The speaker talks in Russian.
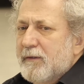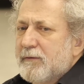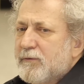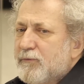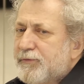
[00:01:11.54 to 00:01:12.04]

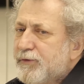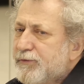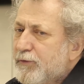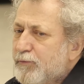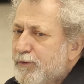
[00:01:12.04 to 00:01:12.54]
Ну, всю
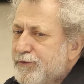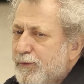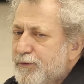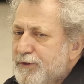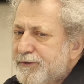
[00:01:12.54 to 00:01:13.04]
свою
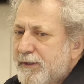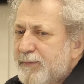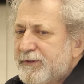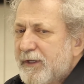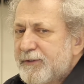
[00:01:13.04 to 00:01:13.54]
творческую жизнь я
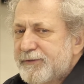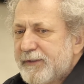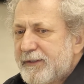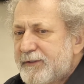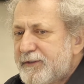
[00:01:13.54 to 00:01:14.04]
пытаюсь
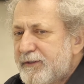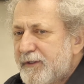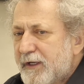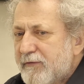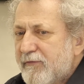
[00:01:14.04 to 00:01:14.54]
найти
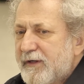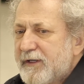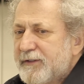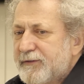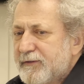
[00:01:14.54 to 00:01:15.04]

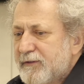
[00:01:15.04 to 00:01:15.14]
эквивалент